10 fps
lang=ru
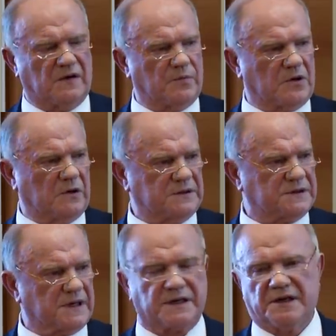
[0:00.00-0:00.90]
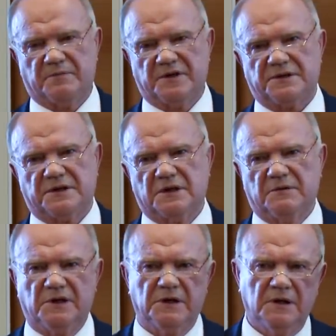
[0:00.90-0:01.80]
вопрос, какими
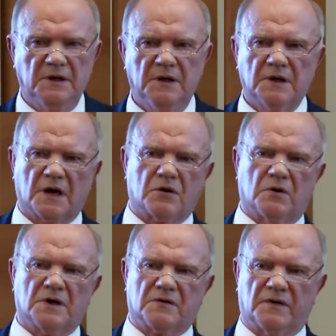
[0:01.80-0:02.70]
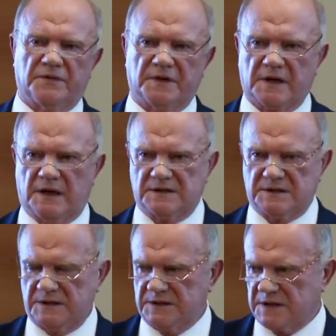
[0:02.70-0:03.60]
силами – какой
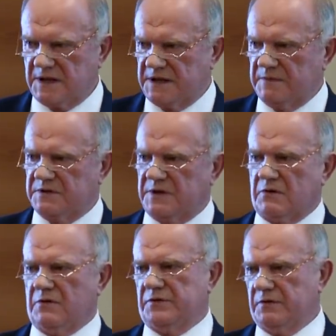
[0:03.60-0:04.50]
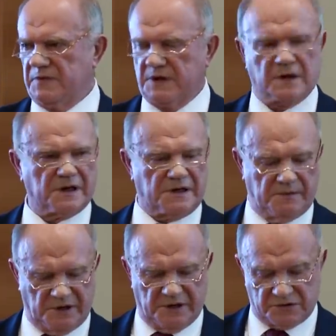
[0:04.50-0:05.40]
квалификации, с каким здоровьем и
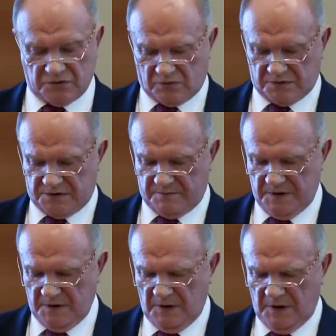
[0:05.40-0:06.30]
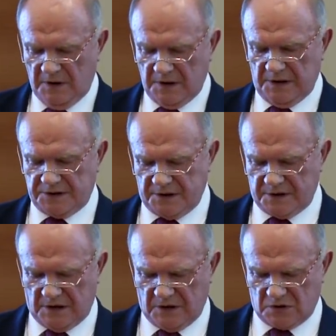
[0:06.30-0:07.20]
какими ресурсами. Я
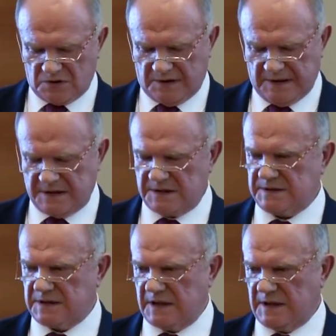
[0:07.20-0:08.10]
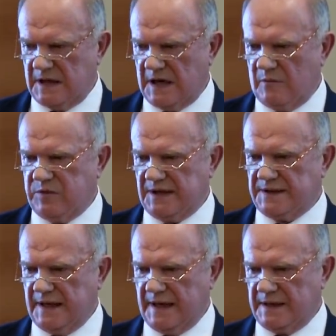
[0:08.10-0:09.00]
считаю, что наша страна
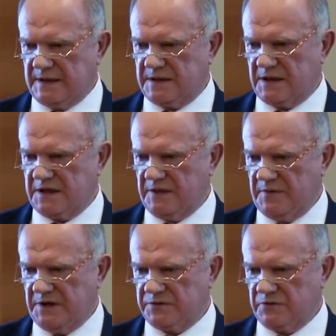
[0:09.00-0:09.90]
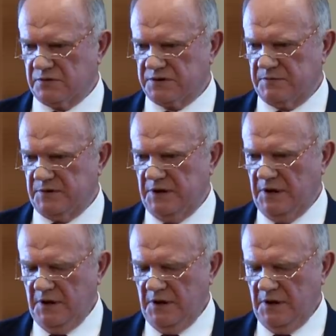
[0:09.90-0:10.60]
обладает такими ресурсами